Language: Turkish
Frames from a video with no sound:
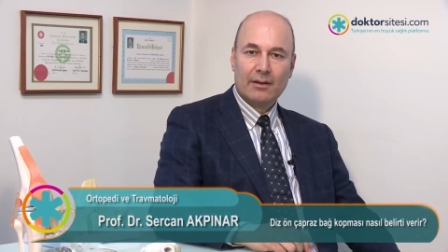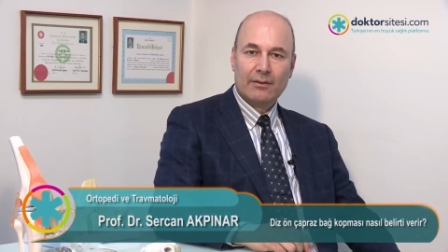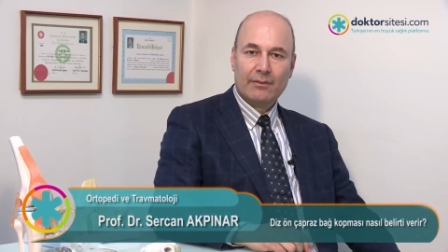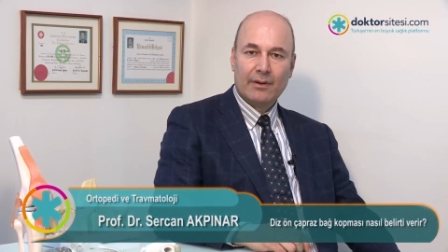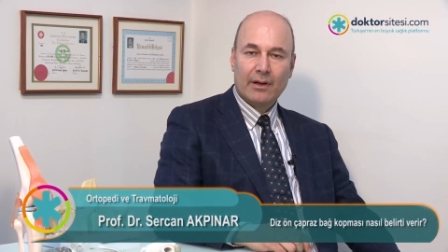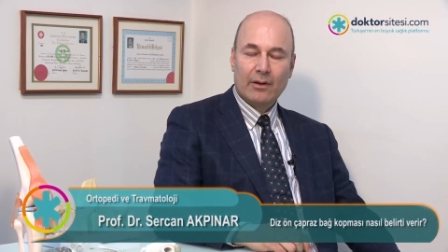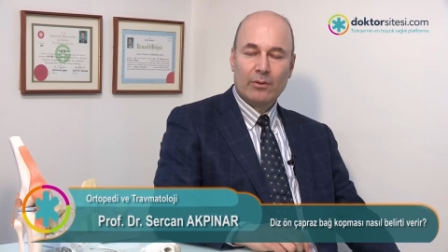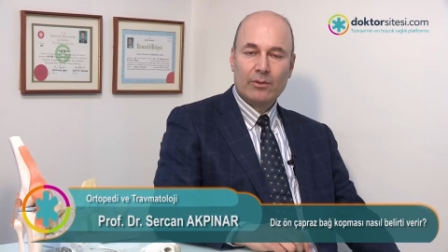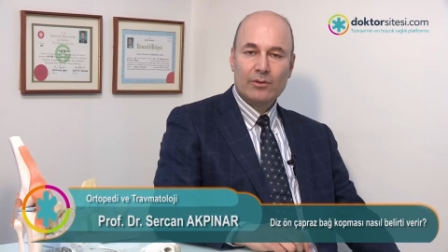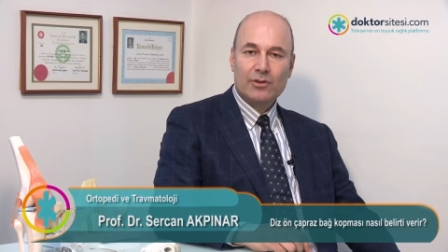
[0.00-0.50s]

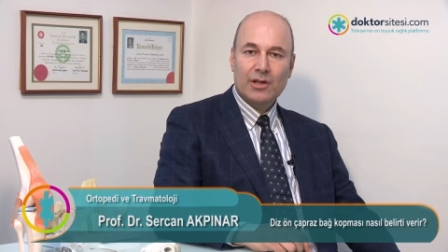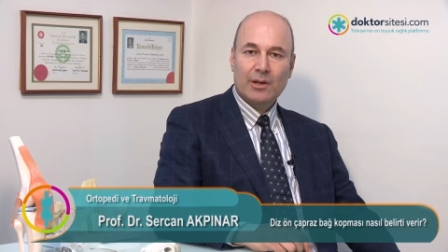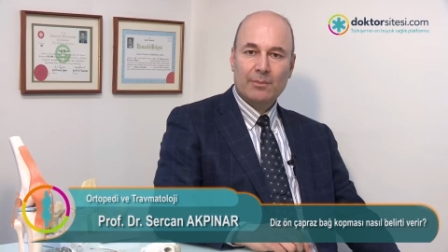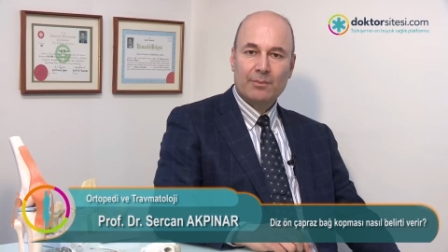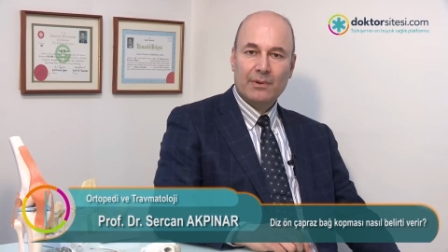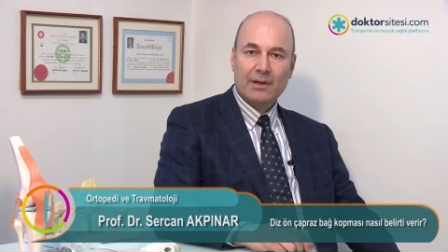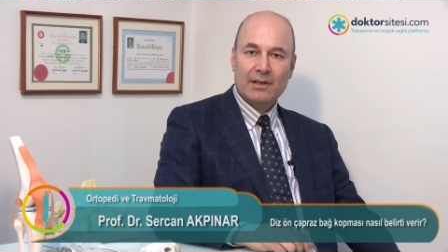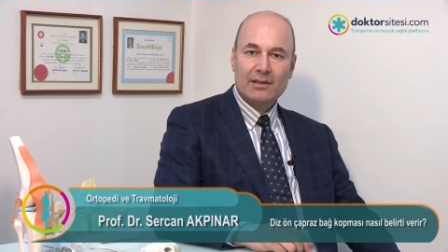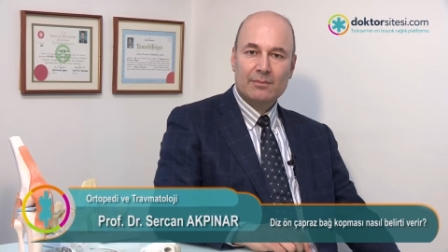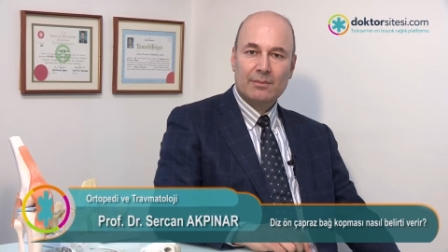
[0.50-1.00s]
Ve ön
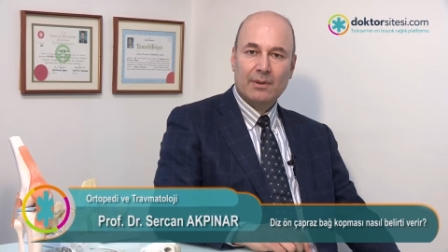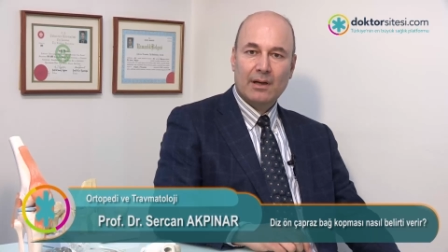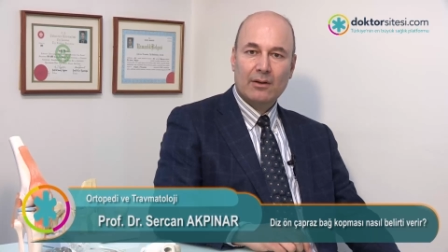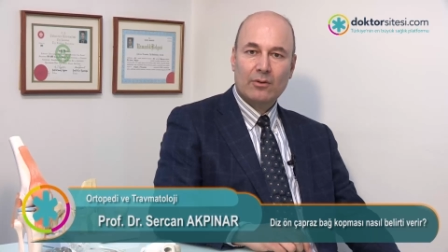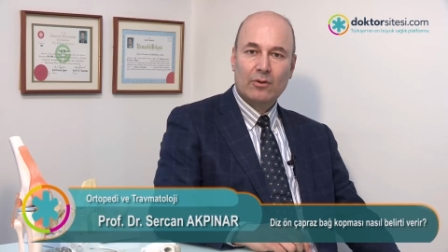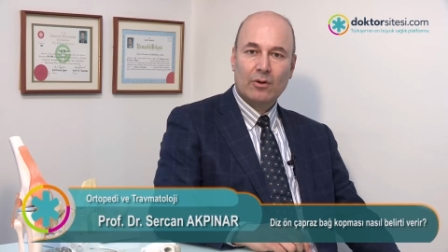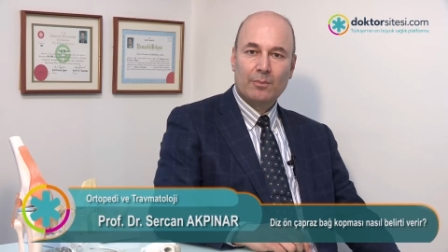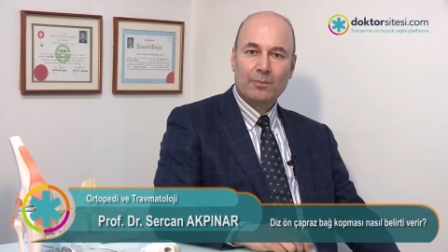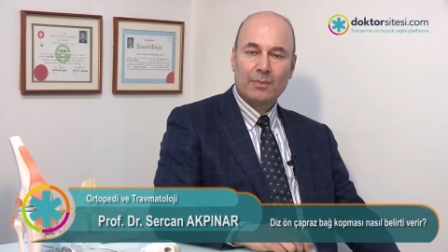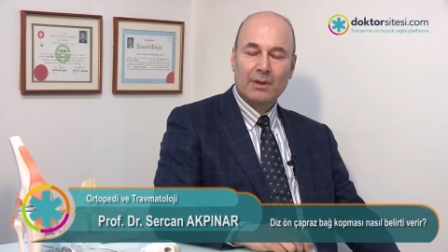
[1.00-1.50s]
çapraz bağ
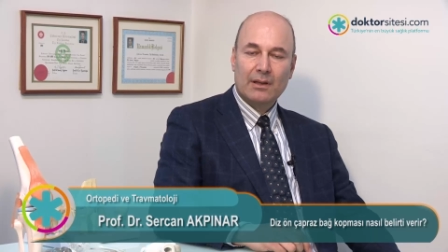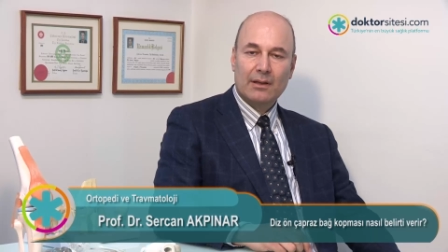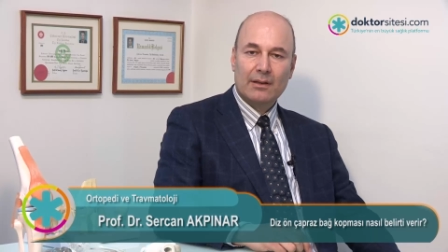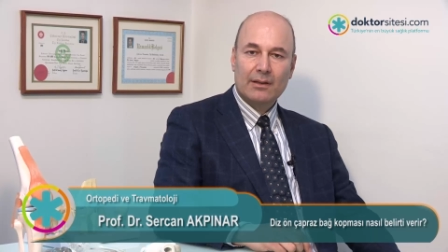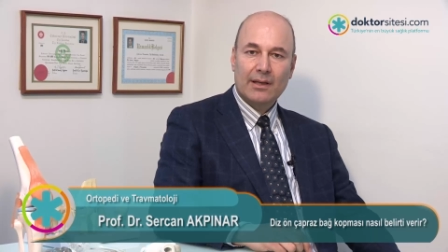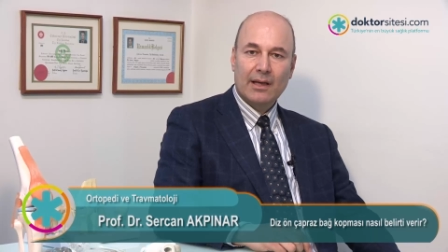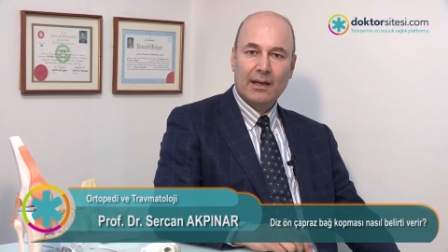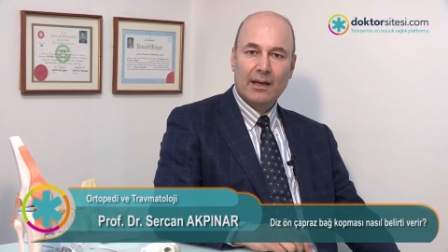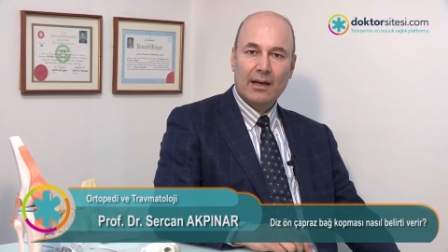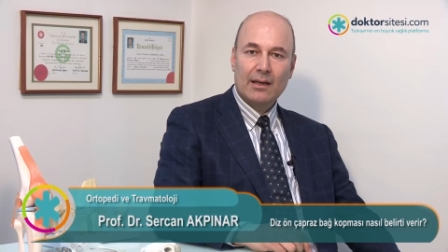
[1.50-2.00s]
kopmaları
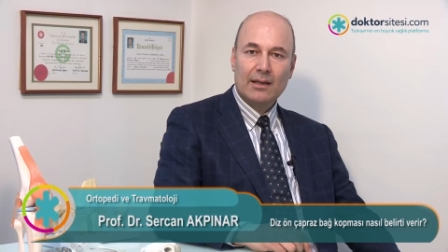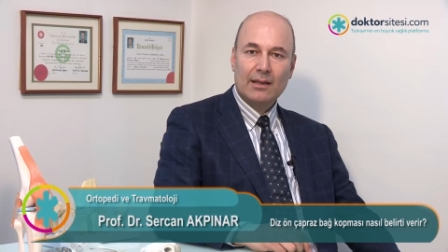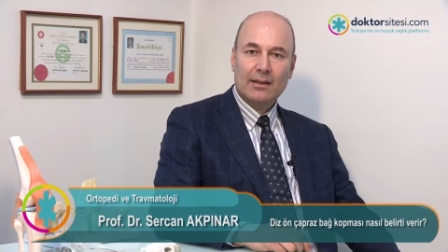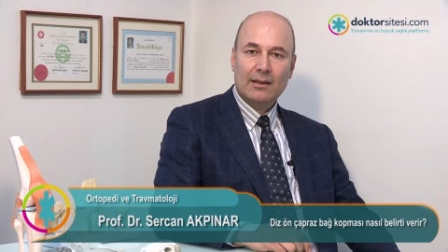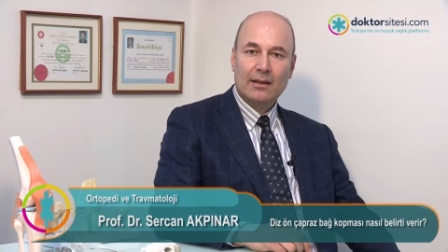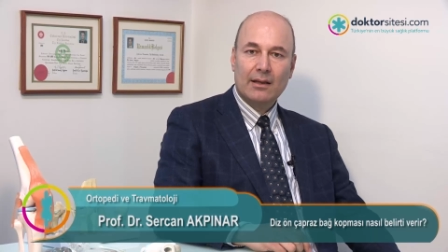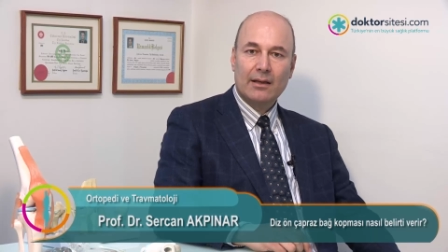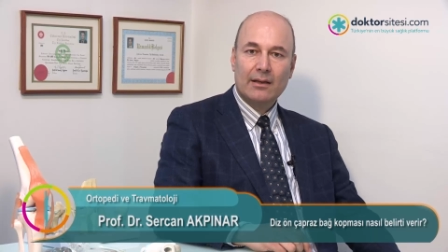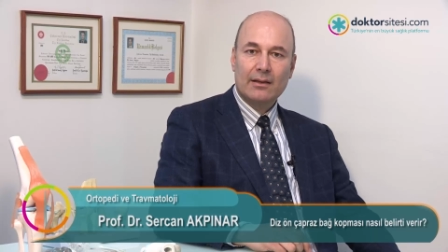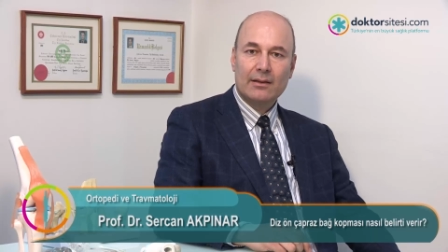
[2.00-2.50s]

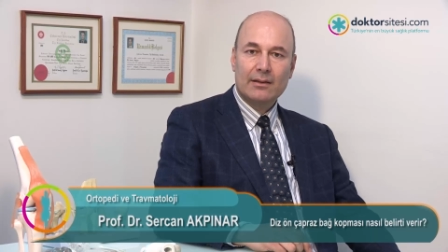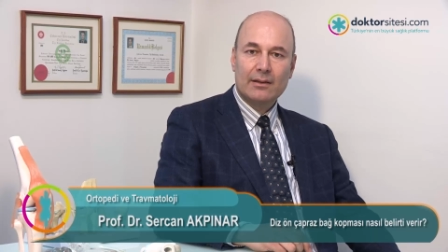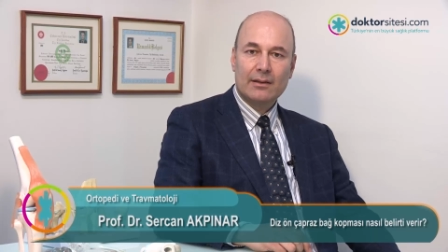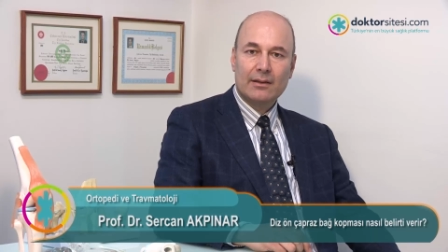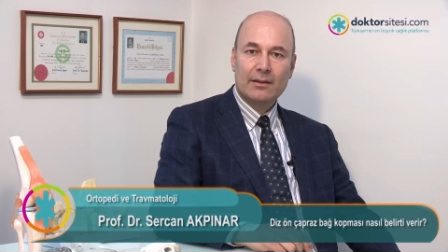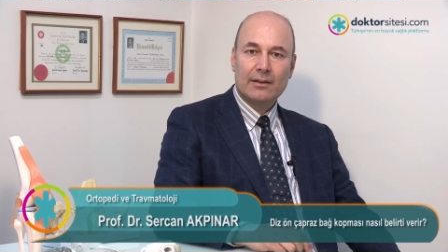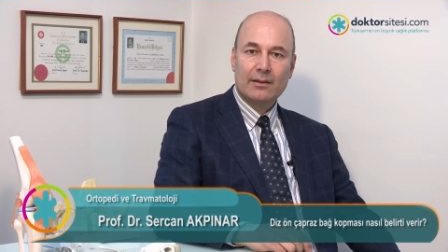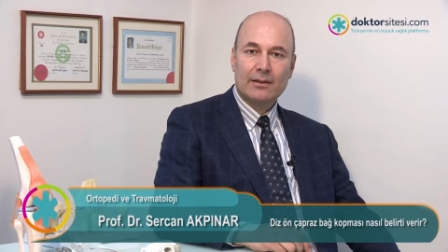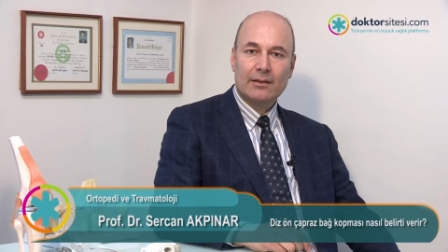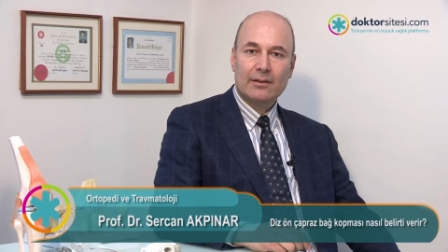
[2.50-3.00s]
genellikle
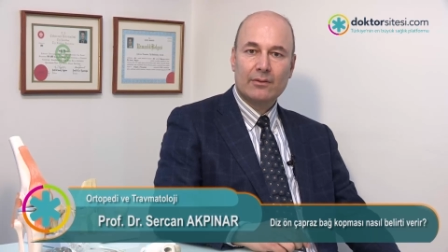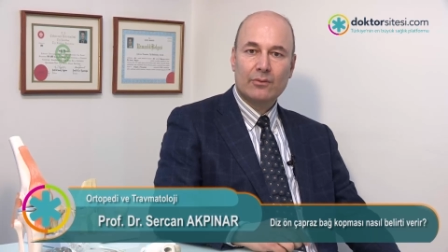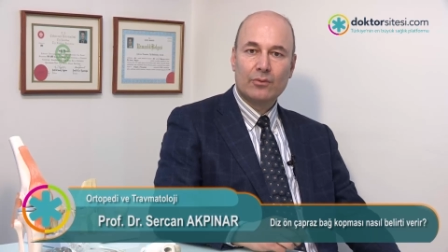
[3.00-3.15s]
e,